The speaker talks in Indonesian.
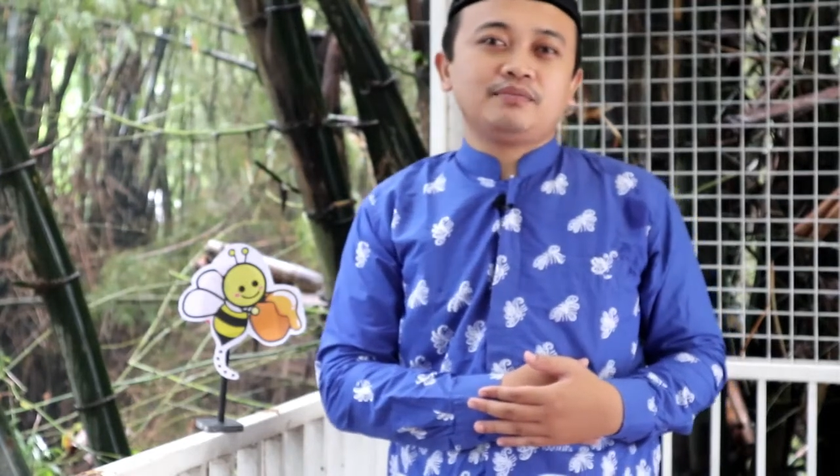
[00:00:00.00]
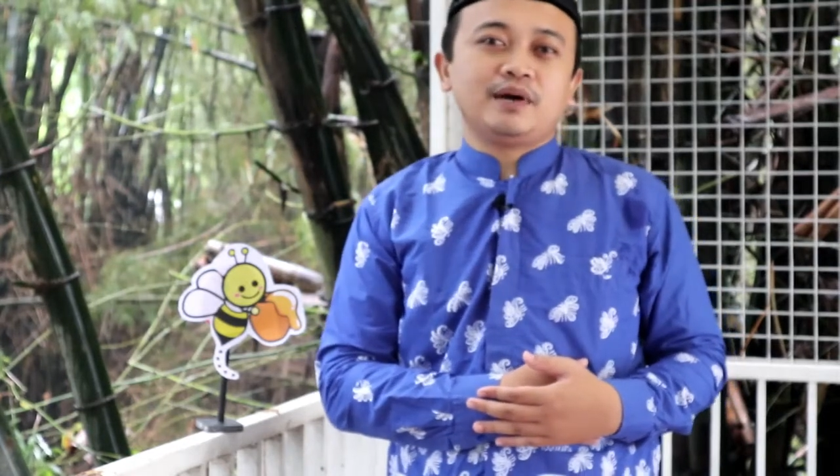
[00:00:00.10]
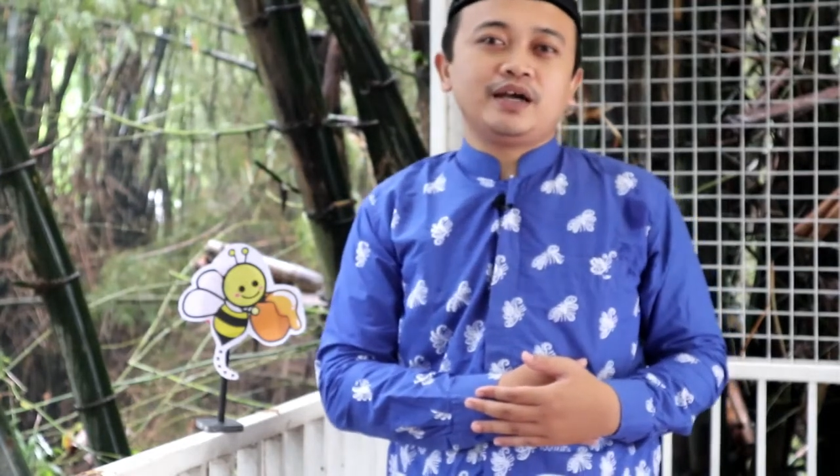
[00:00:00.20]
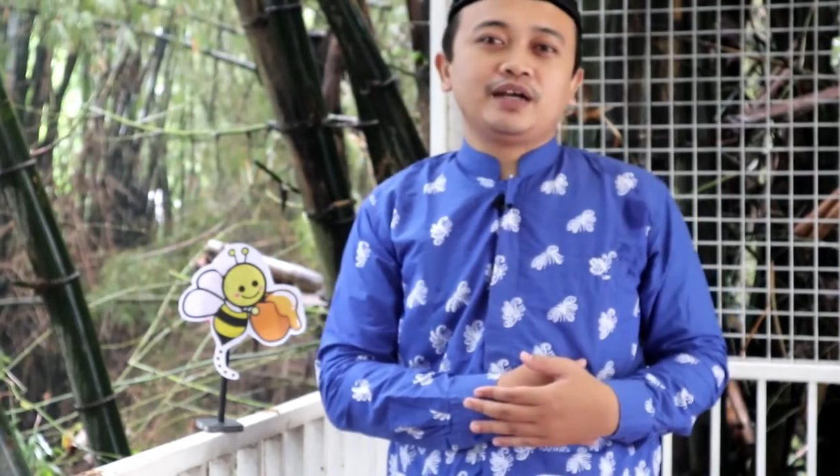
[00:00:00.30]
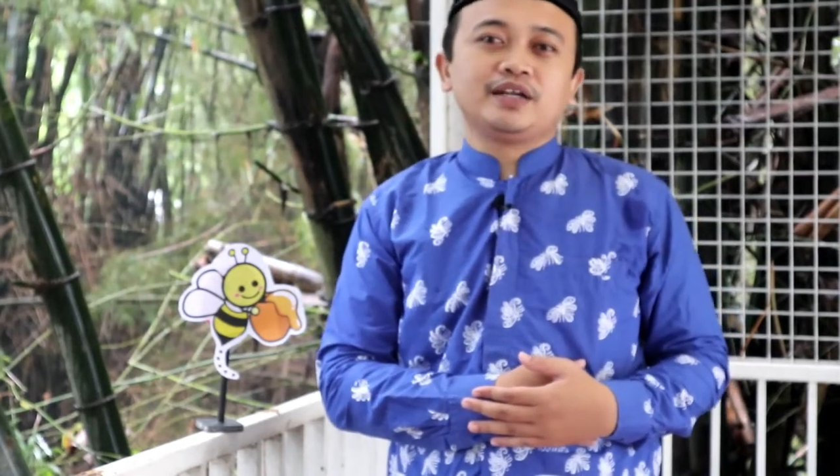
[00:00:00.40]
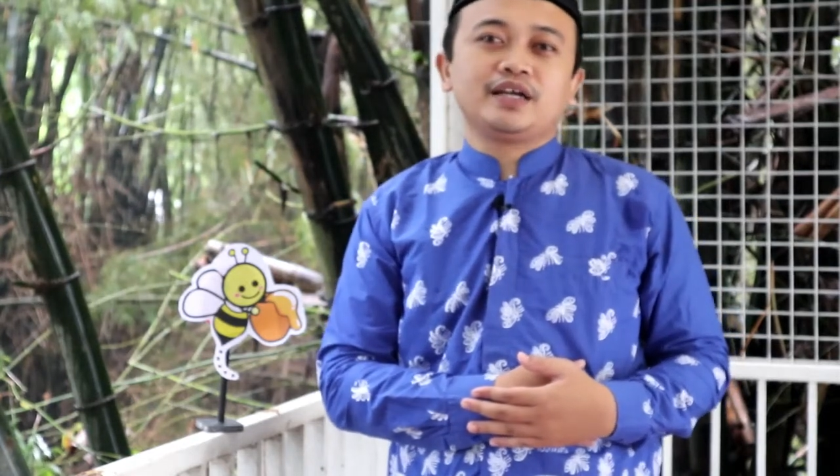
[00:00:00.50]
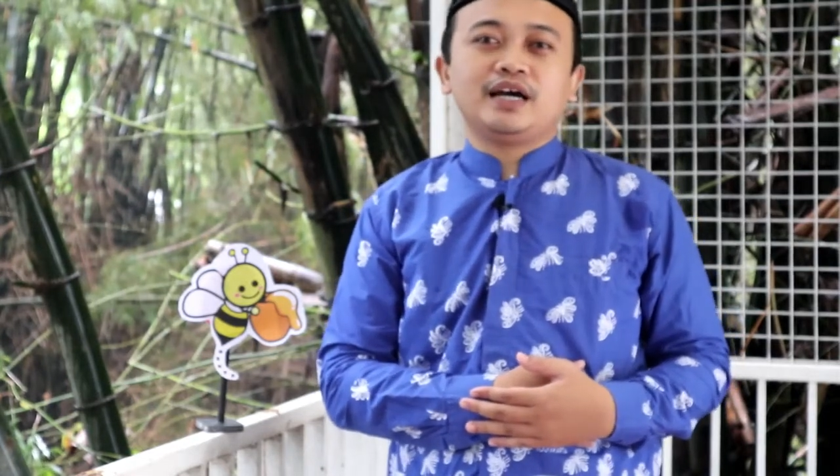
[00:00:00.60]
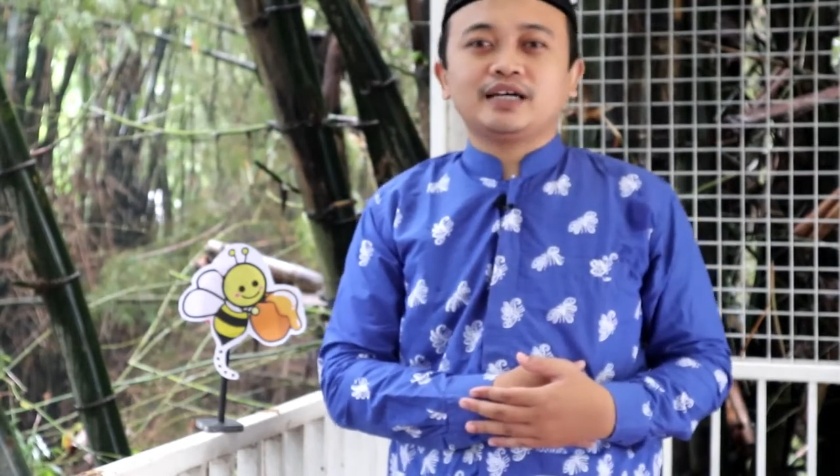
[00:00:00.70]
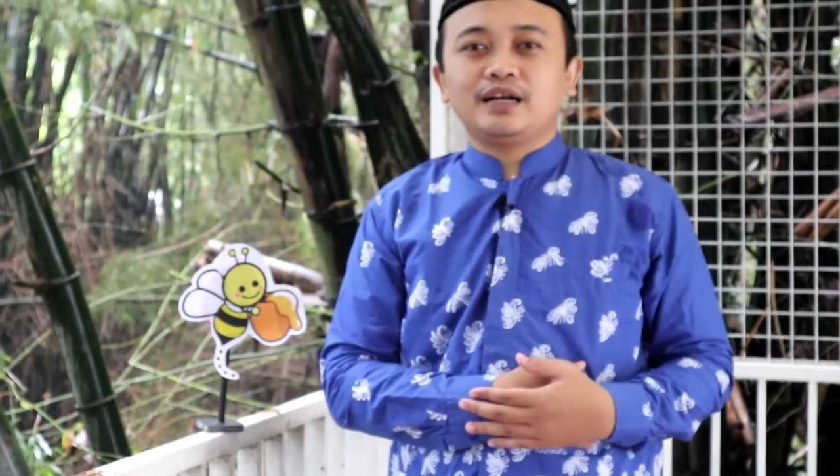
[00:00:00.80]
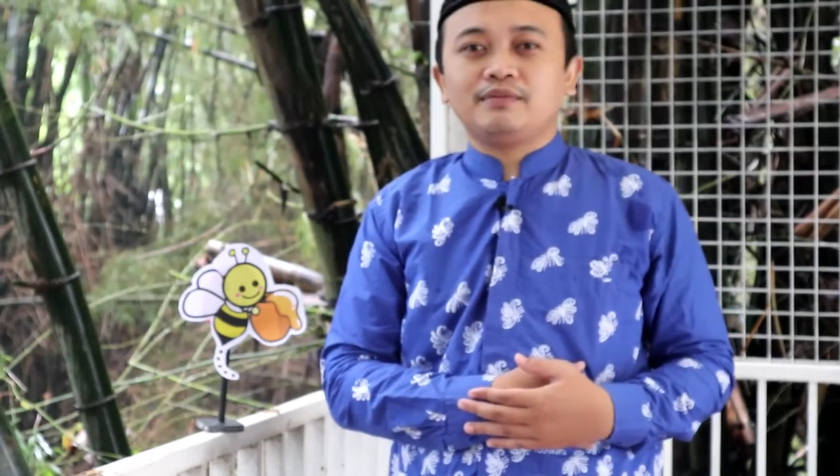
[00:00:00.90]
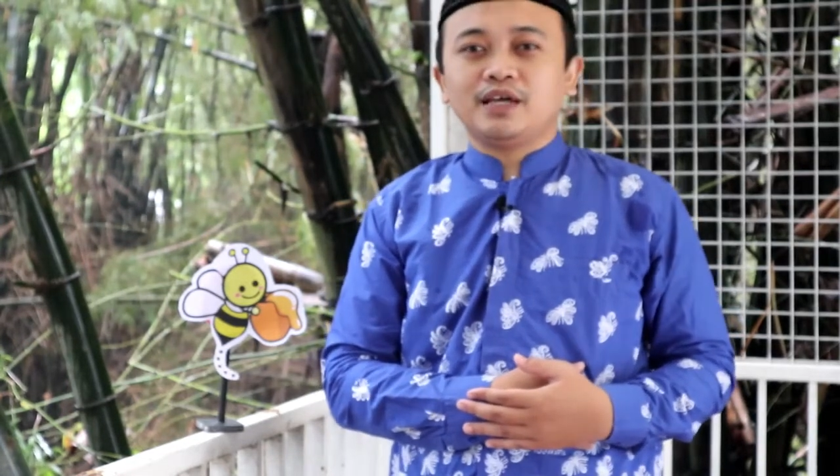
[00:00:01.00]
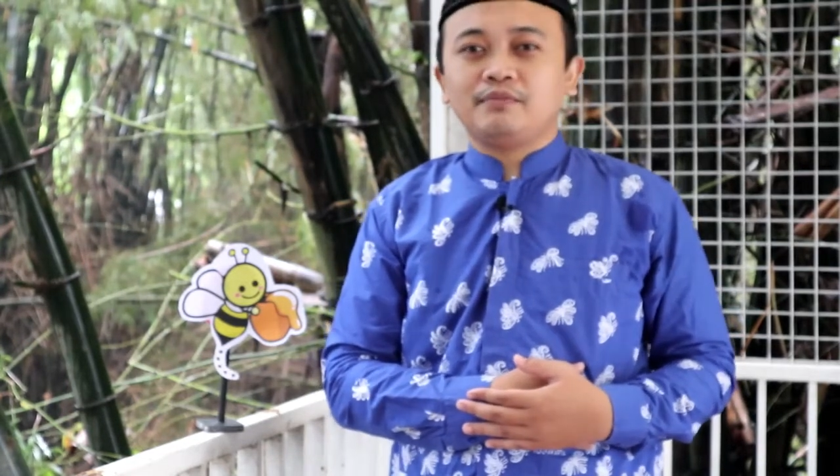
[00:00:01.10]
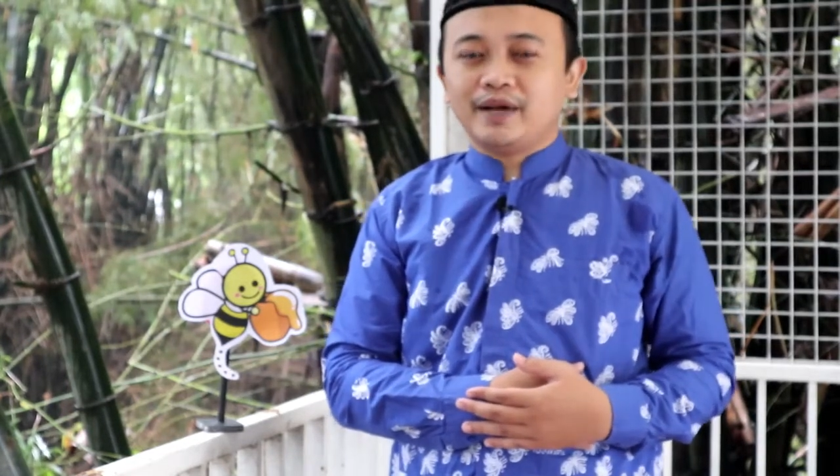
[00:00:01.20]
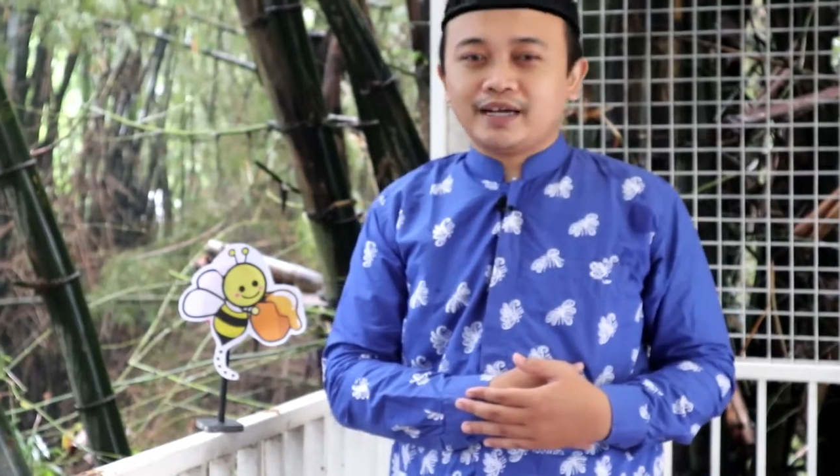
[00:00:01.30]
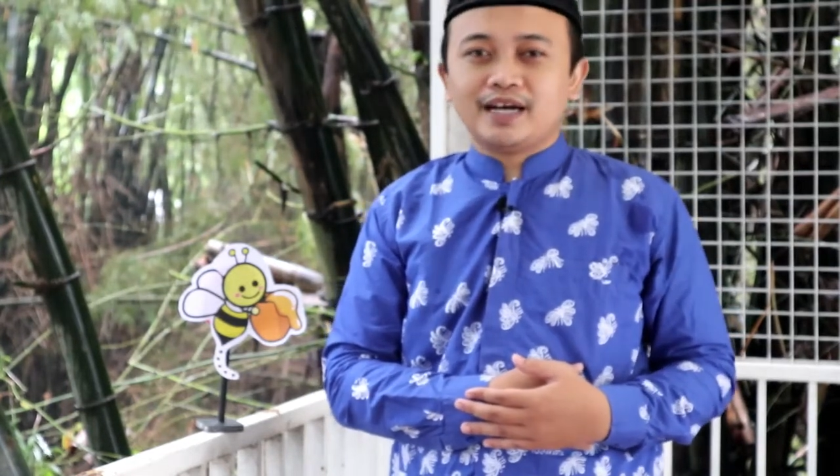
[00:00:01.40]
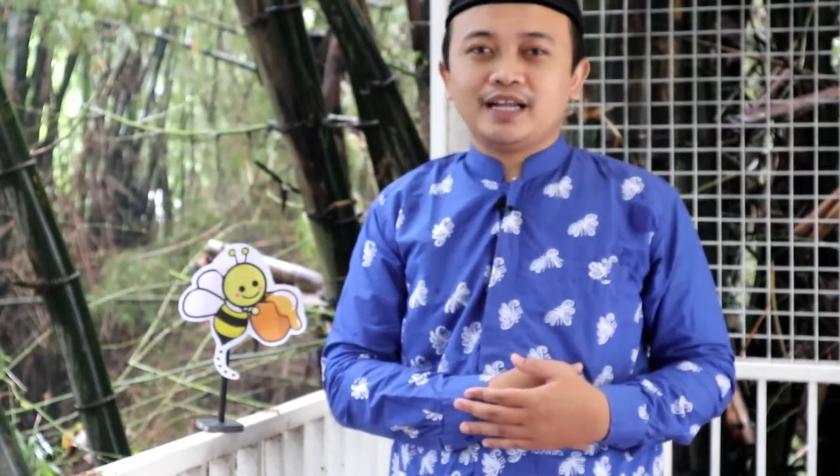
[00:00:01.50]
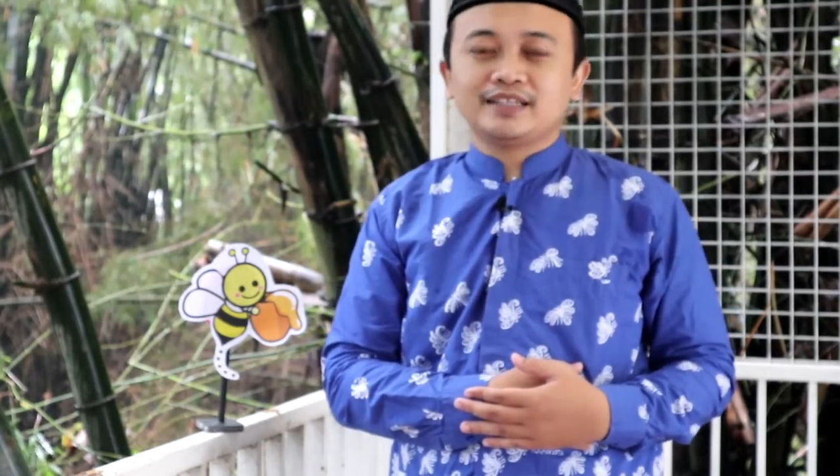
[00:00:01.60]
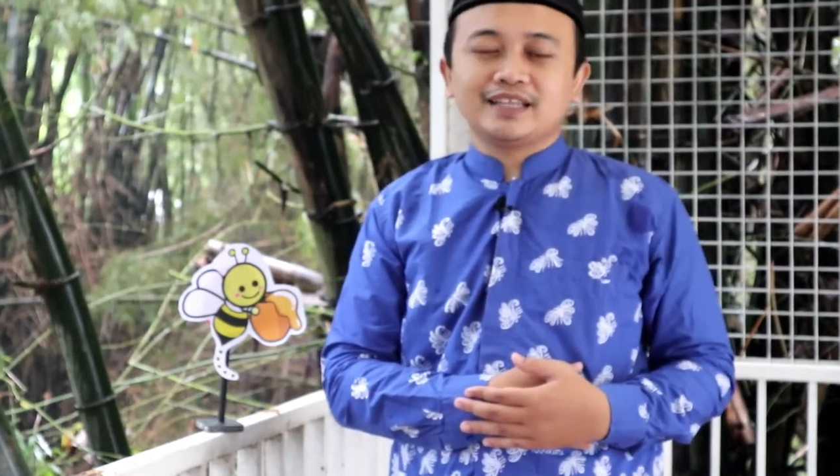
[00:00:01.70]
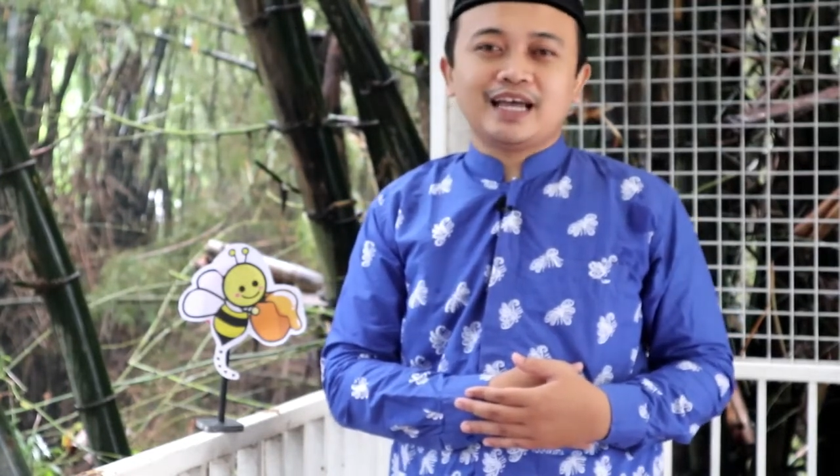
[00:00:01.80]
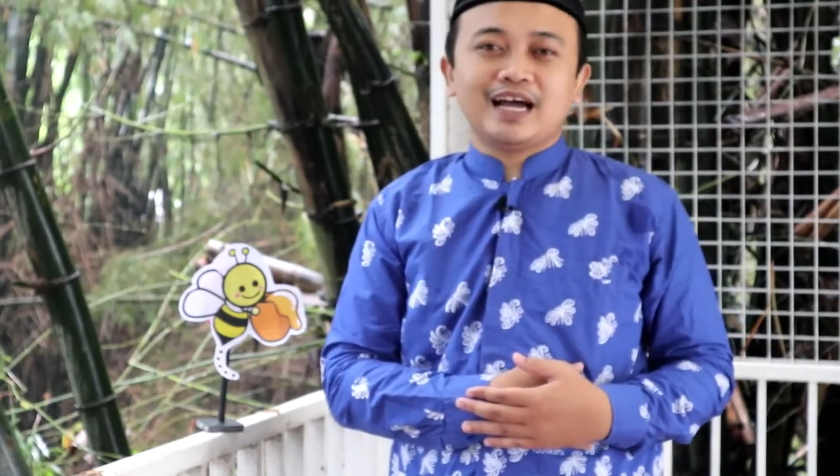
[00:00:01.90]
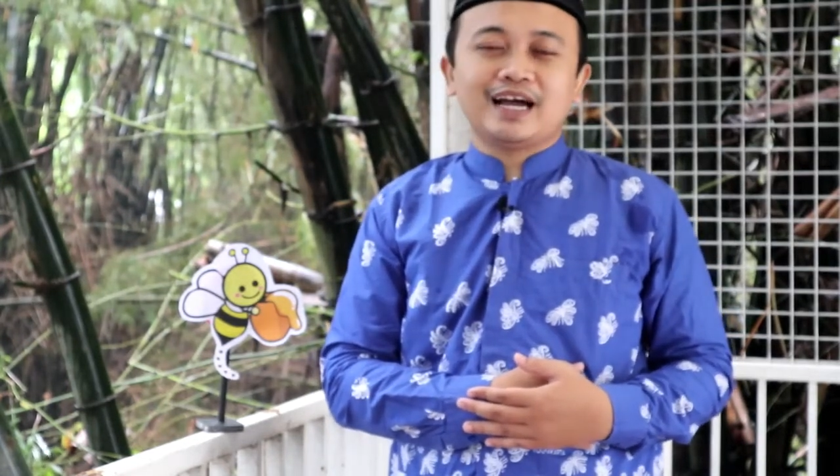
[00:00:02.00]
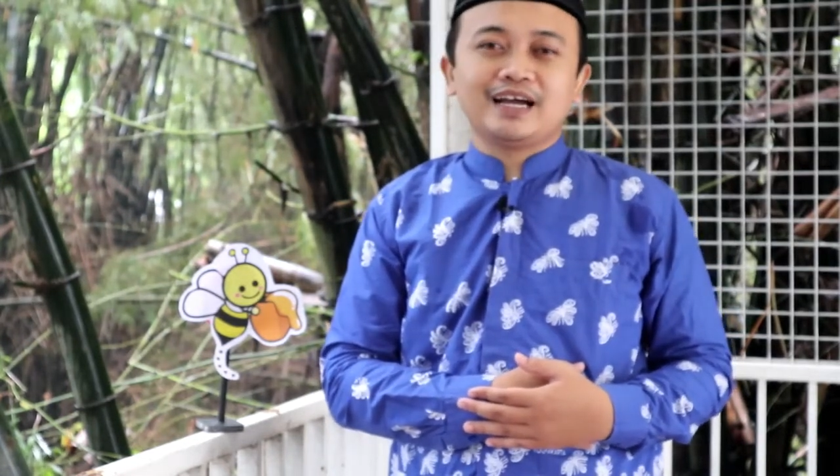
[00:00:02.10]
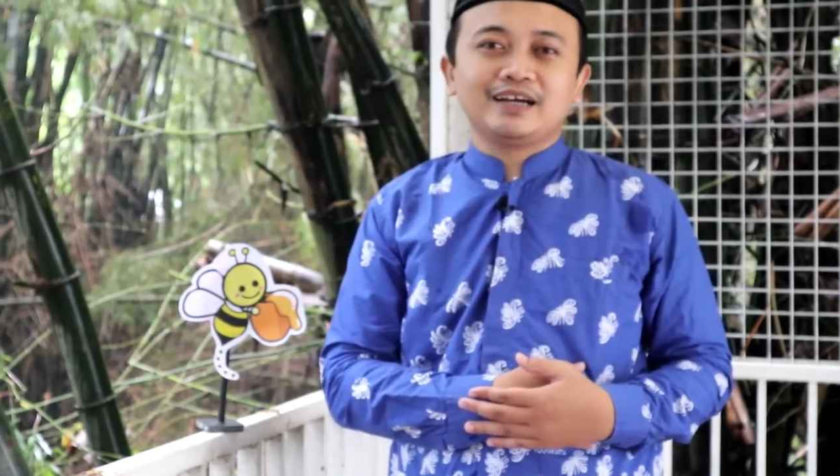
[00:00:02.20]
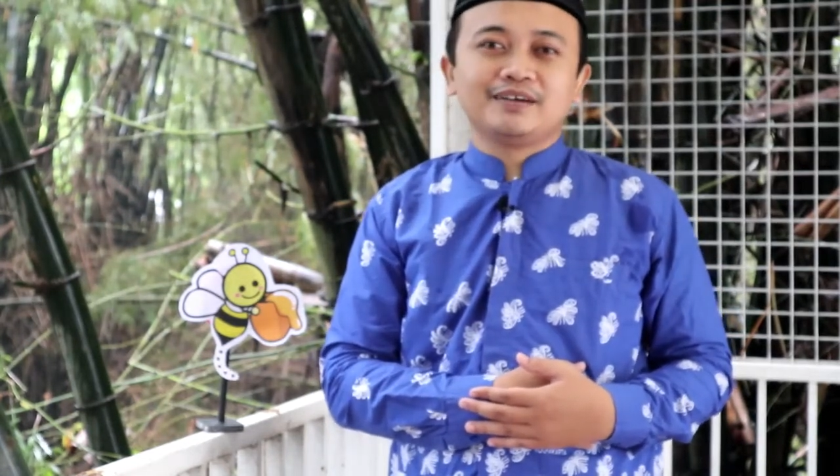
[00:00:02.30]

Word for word: Pak Hendy akan menyampaikan tentang